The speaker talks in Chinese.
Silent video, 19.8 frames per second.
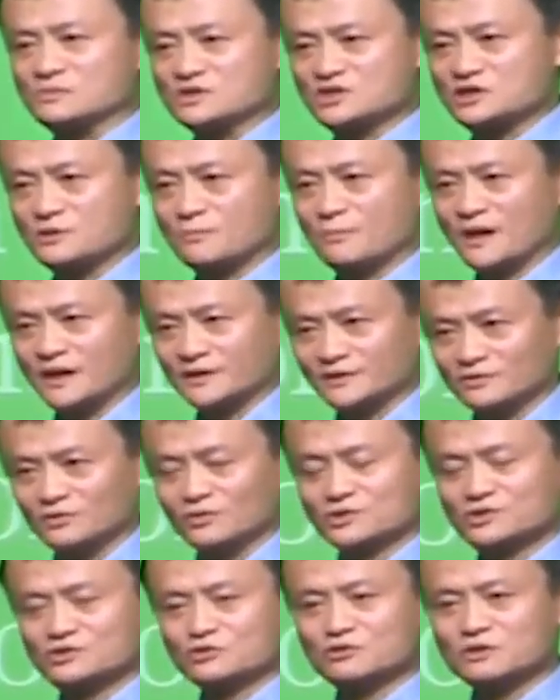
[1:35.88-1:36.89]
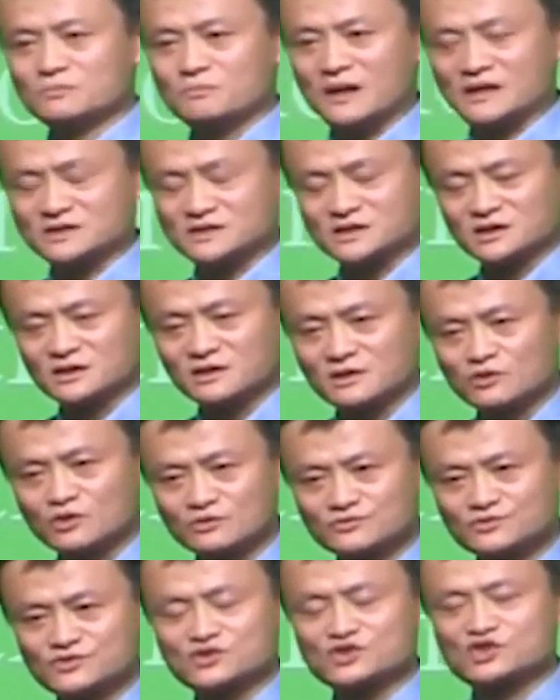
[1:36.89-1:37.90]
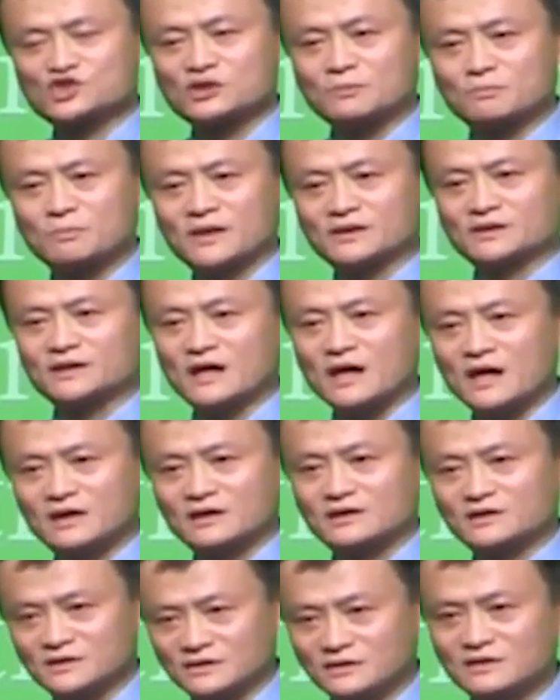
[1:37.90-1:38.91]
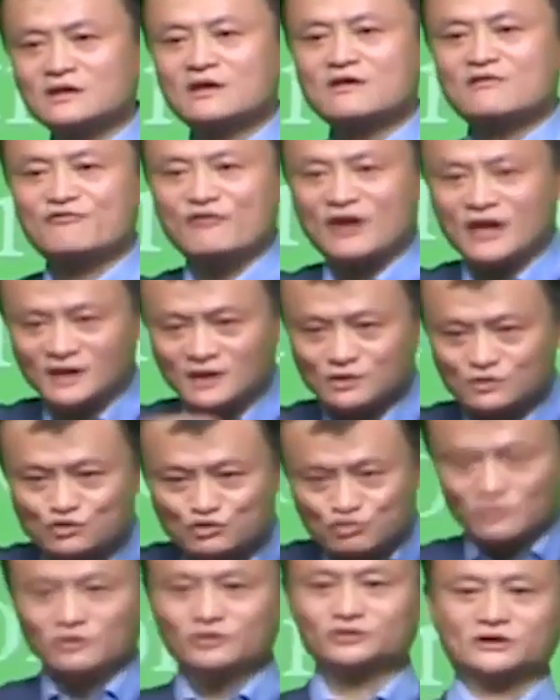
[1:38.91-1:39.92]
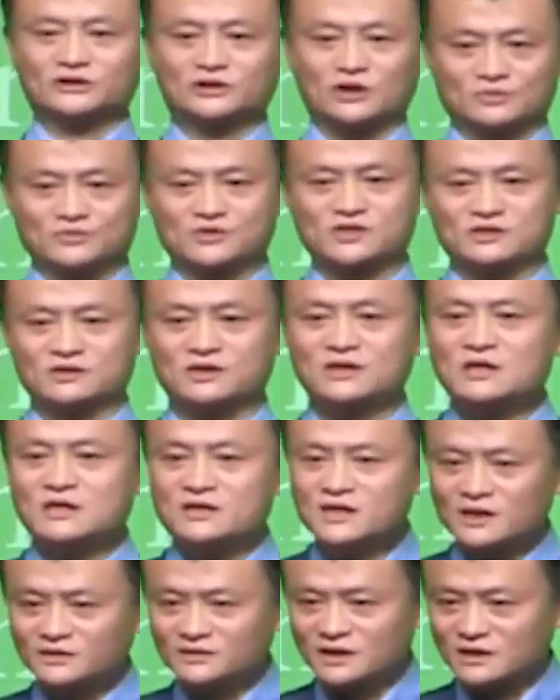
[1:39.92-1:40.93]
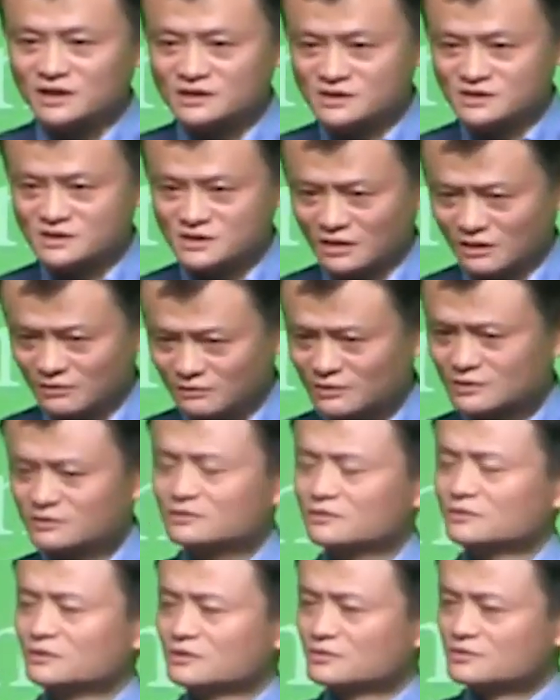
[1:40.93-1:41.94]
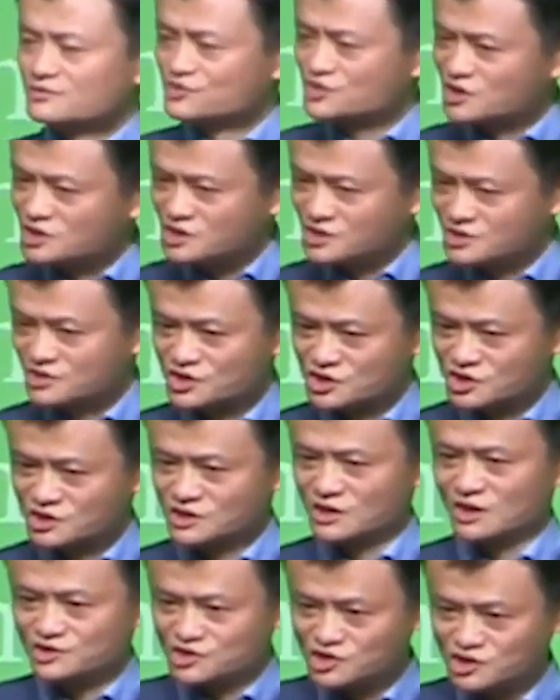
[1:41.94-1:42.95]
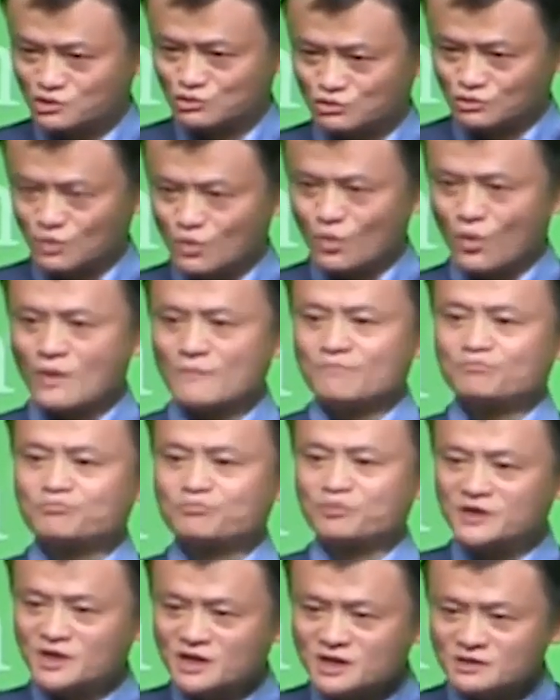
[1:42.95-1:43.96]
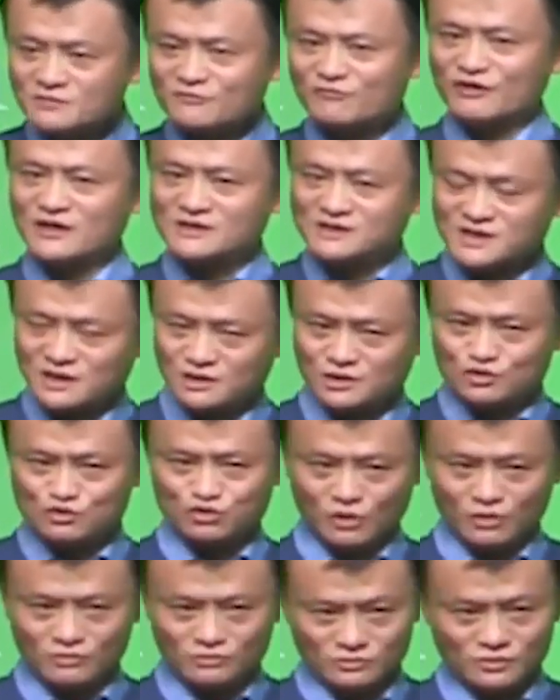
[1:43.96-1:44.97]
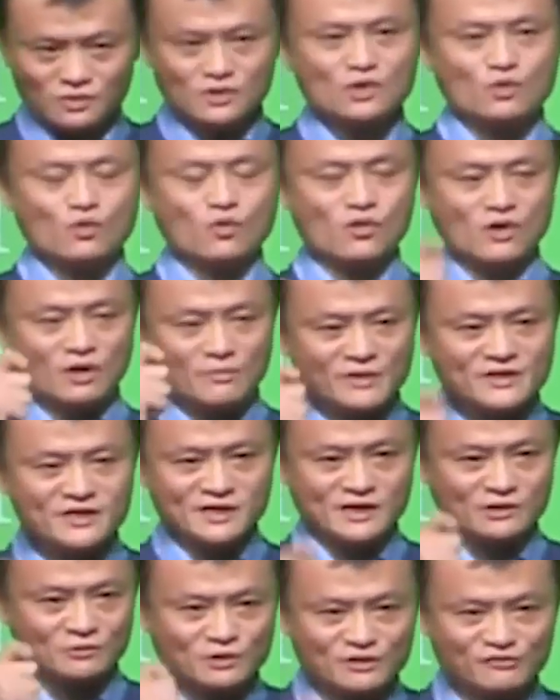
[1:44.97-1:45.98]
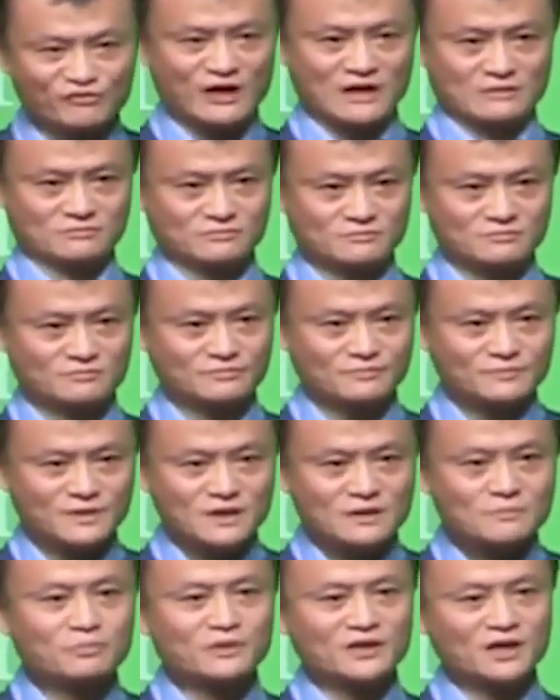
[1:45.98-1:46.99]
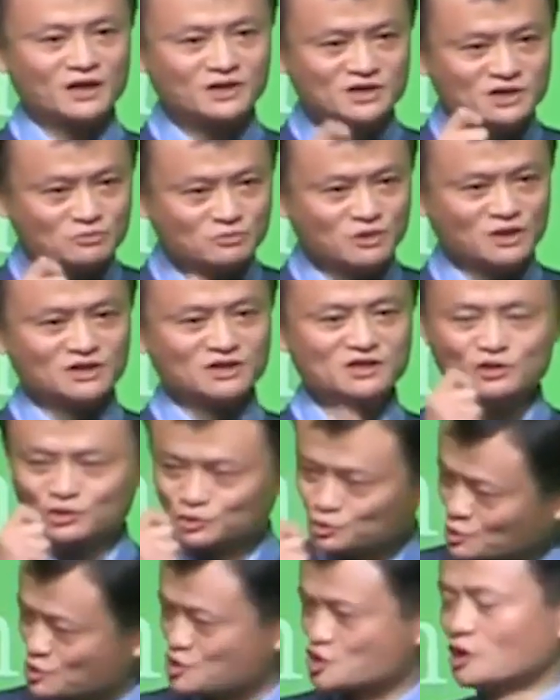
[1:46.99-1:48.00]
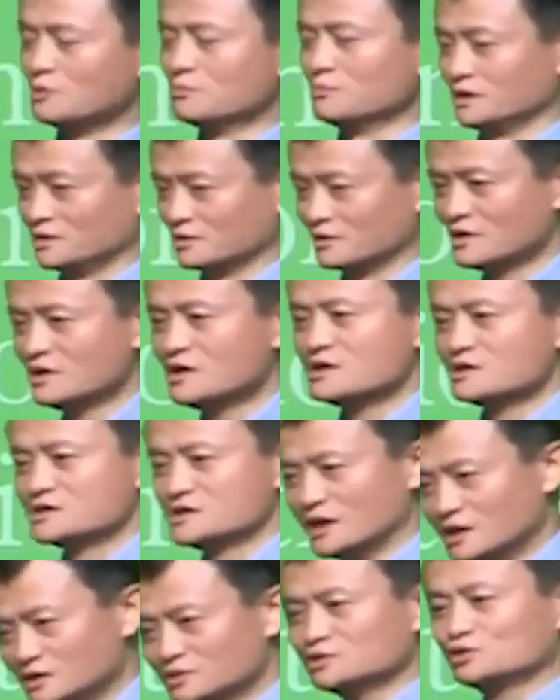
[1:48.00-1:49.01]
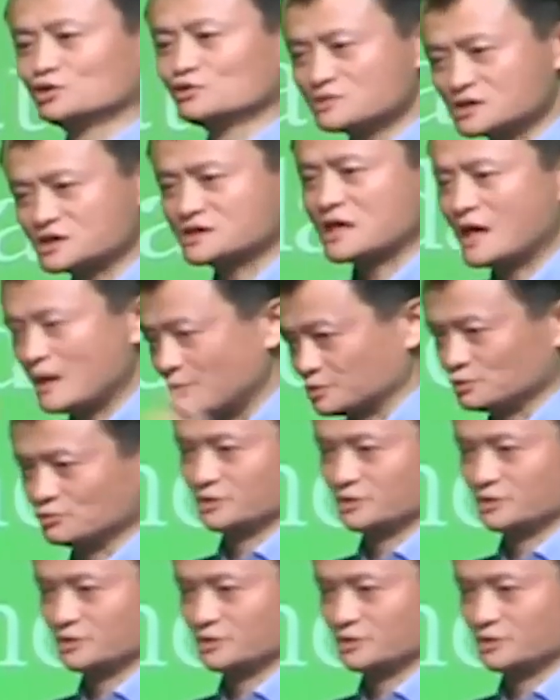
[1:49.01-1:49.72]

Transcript: 怎么失败的，我就会把这个公司失败的案例发给所有的同事，让大家知道这些事情要记住。别人犯这样的错误，我们也会犯。不要以为你有多聪明，人都是差